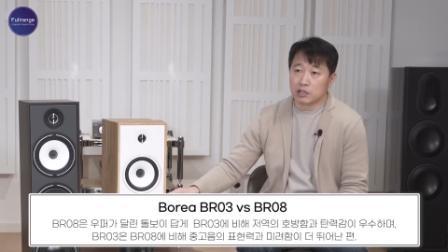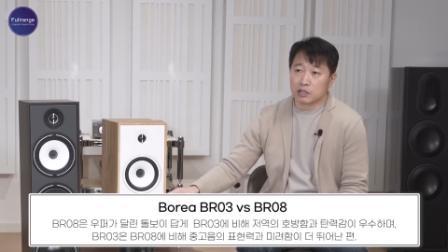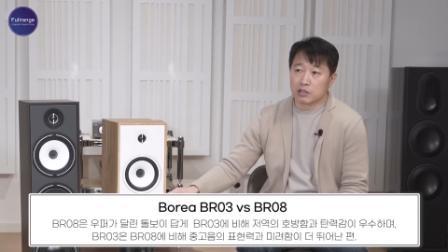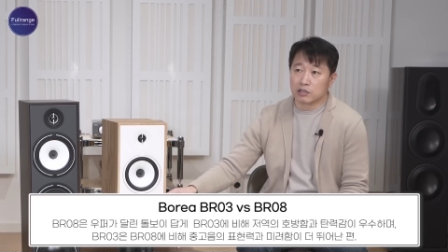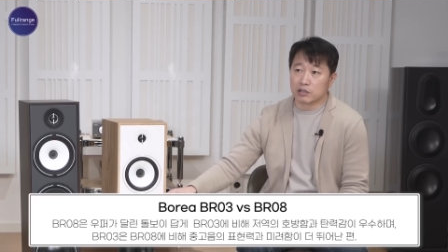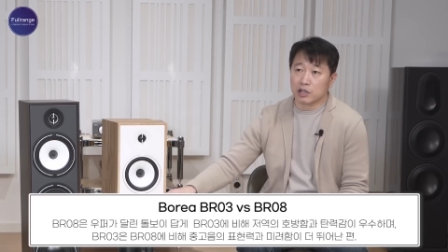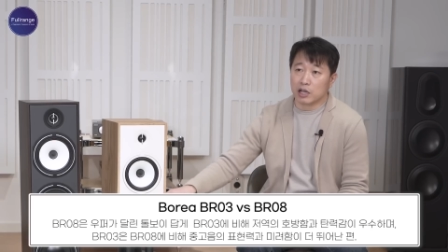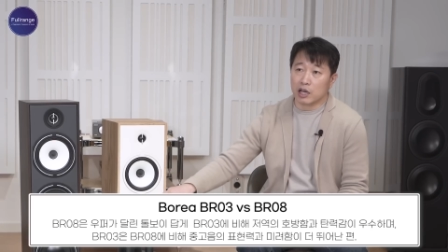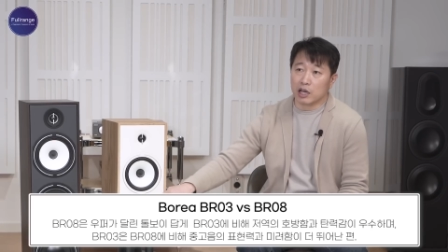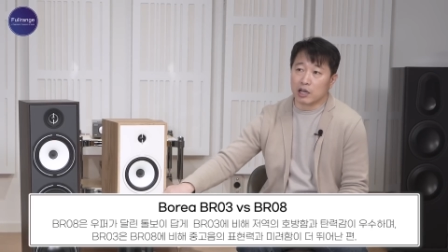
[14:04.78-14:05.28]

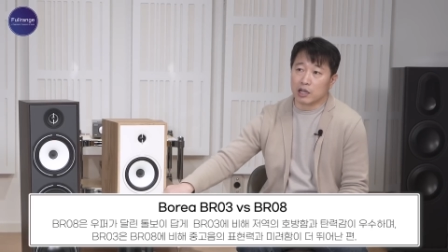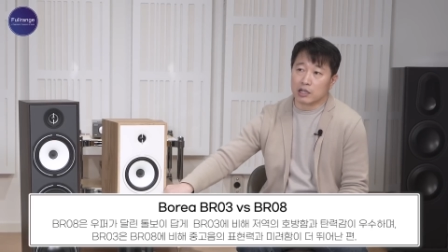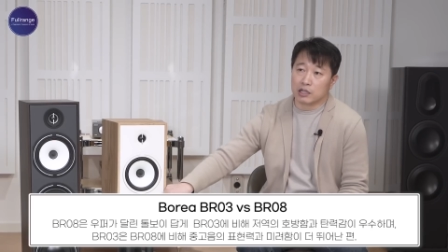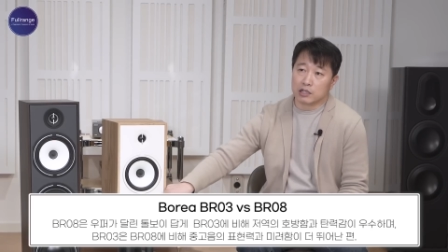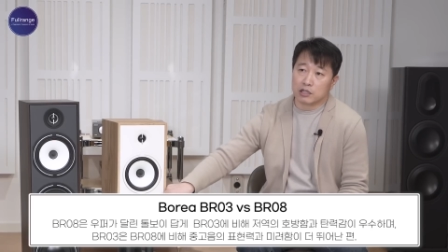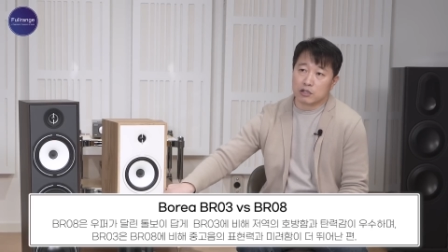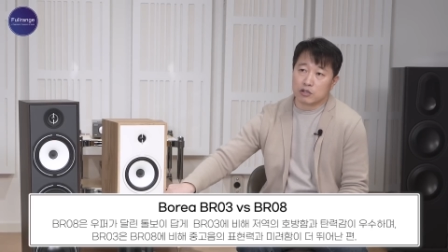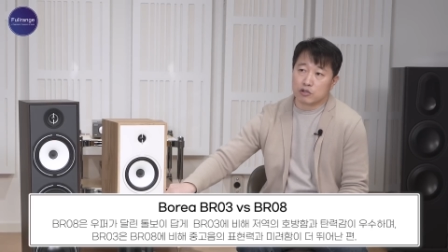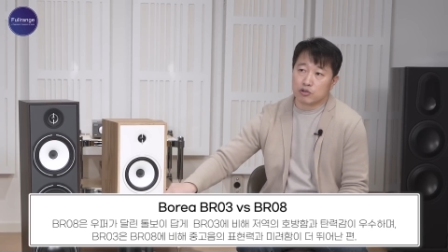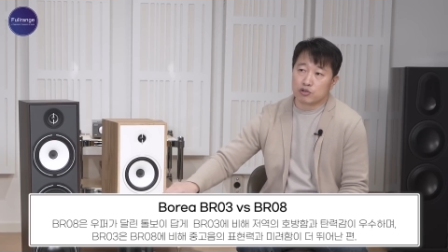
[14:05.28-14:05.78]
근데
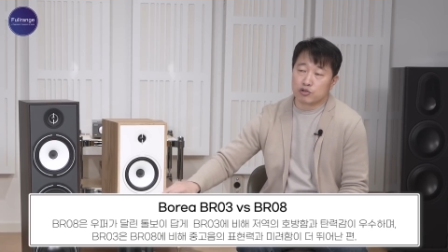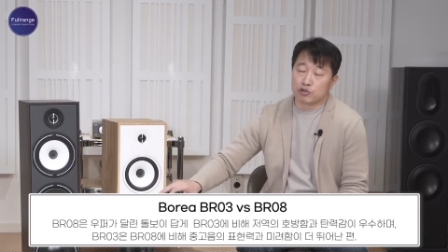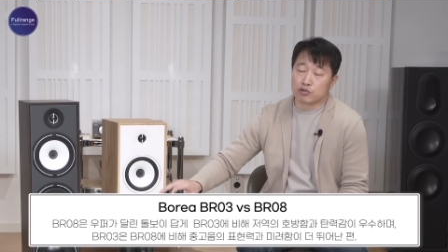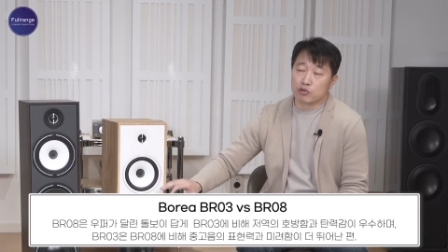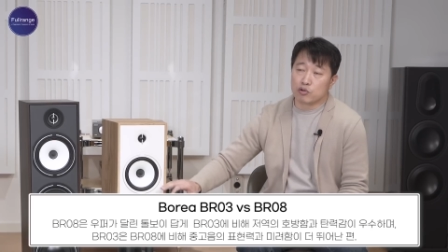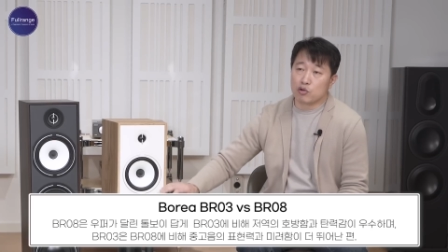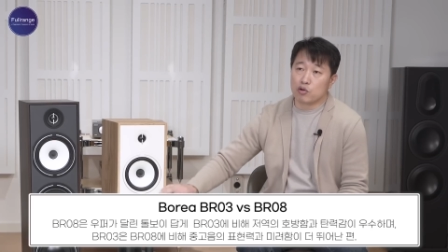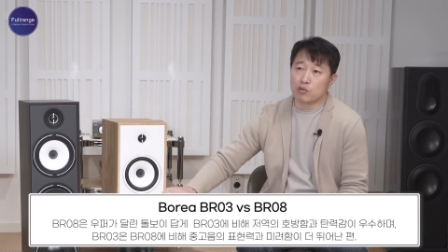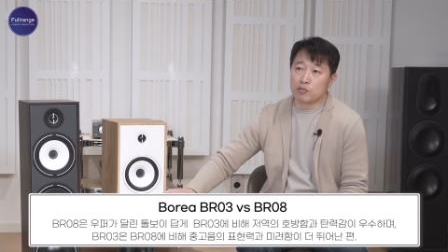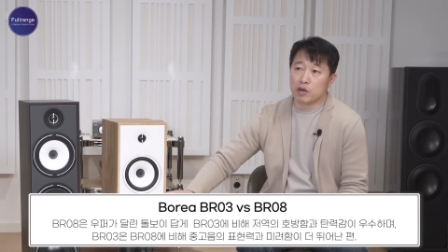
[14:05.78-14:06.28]

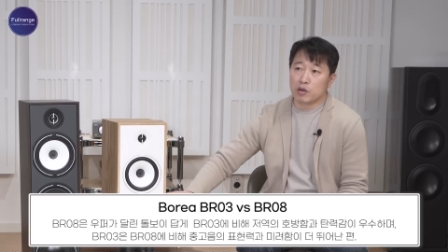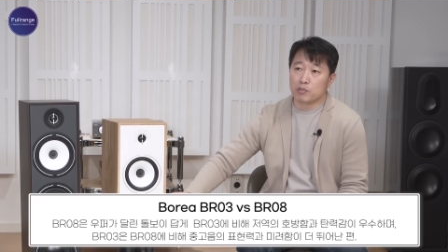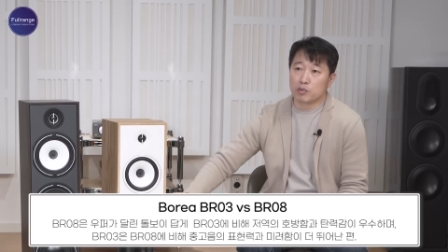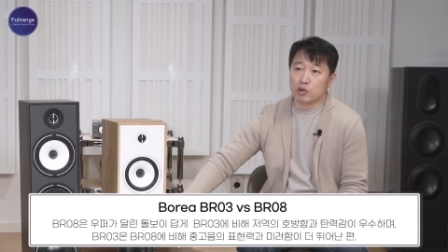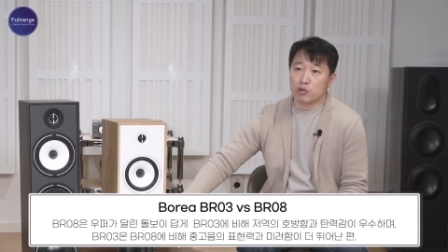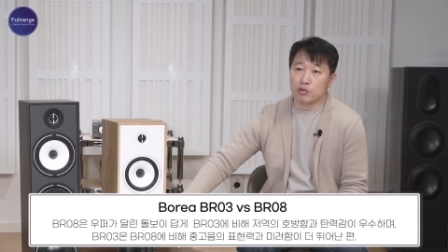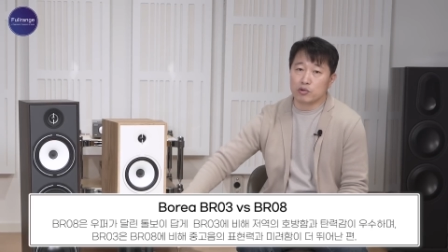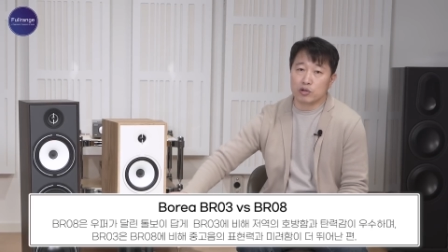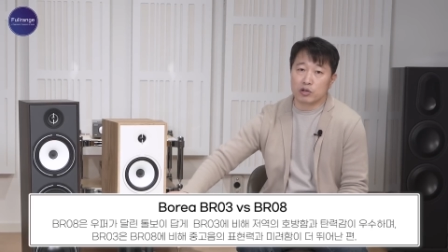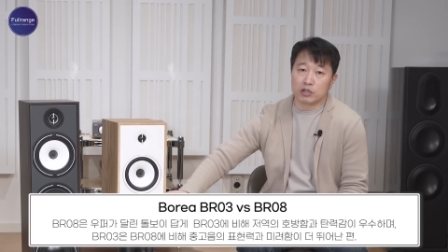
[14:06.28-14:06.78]
중고음의
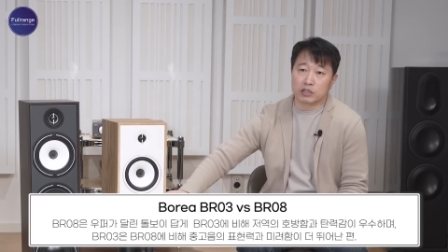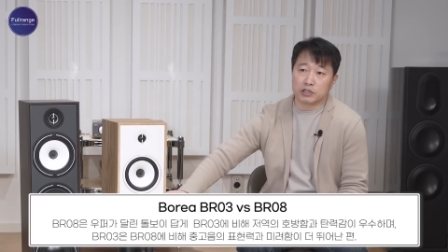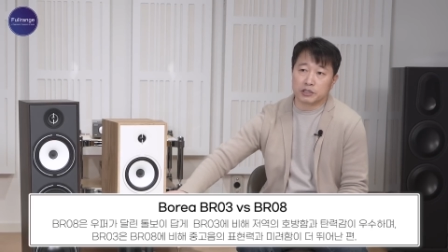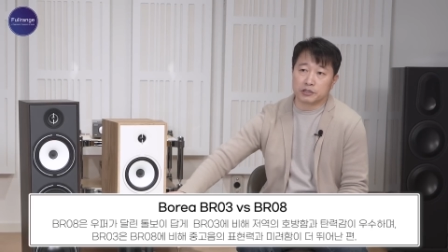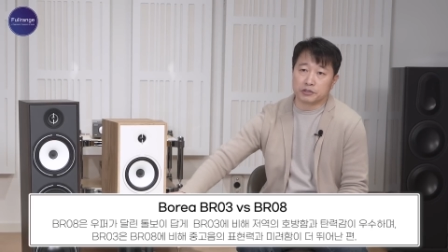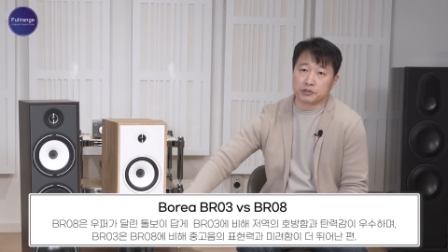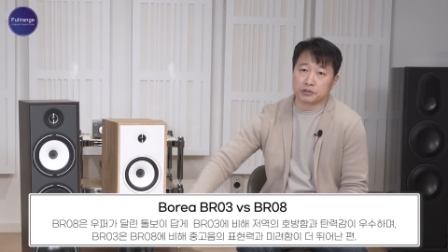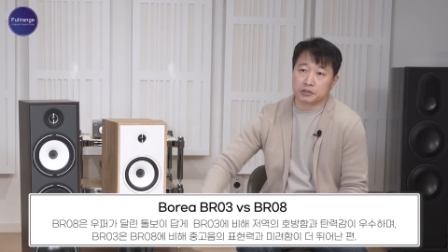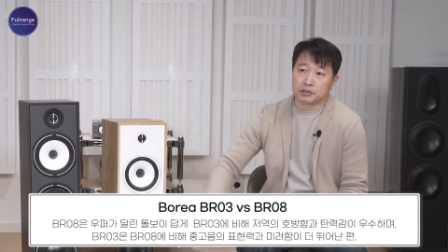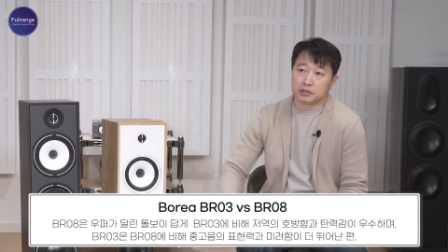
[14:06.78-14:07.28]

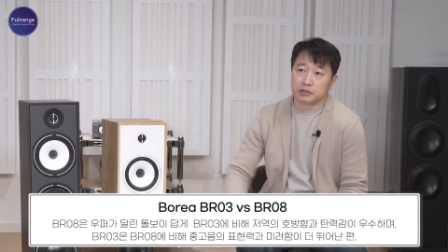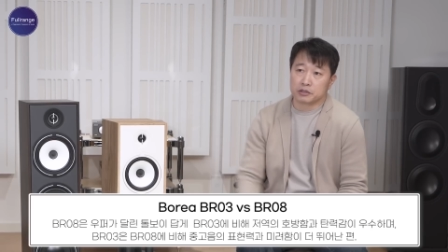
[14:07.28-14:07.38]
표현력은